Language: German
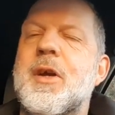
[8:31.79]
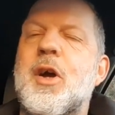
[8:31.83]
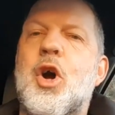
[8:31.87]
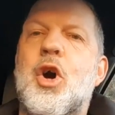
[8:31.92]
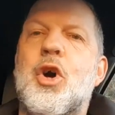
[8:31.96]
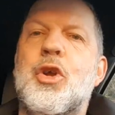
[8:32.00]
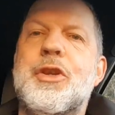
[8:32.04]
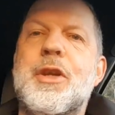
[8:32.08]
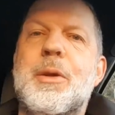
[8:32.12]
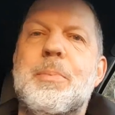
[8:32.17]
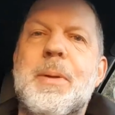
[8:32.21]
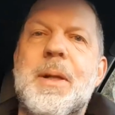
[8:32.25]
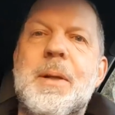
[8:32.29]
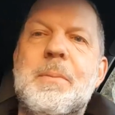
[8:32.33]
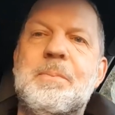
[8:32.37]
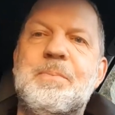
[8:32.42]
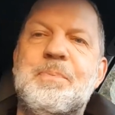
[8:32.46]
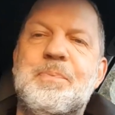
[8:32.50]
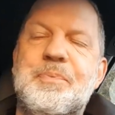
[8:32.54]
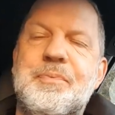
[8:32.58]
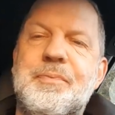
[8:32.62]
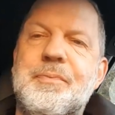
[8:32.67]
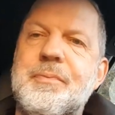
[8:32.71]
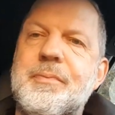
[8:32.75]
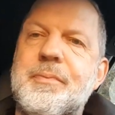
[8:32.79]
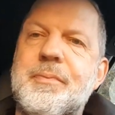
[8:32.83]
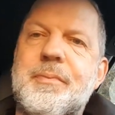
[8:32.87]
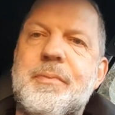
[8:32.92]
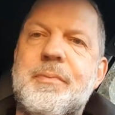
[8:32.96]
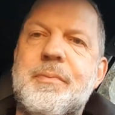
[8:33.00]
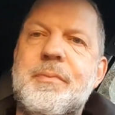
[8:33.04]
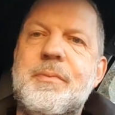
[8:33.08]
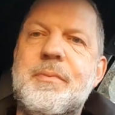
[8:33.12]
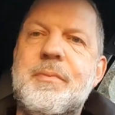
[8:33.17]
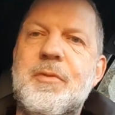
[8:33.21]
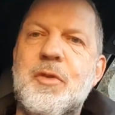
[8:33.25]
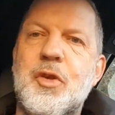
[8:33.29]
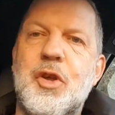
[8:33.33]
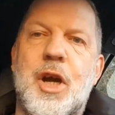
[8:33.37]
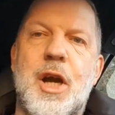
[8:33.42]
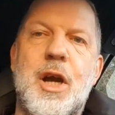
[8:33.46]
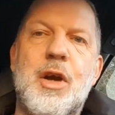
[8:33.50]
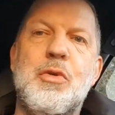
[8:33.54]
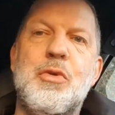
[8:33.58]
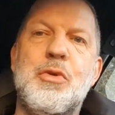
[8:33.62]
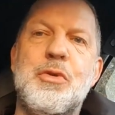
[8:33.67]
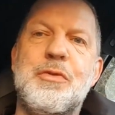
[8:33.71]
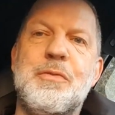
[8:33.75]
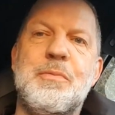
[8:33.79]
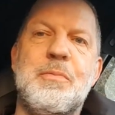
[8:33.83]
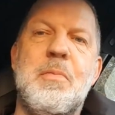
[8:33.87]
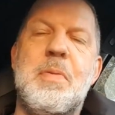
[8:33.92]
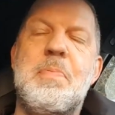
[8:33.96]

Audible. Ja gut,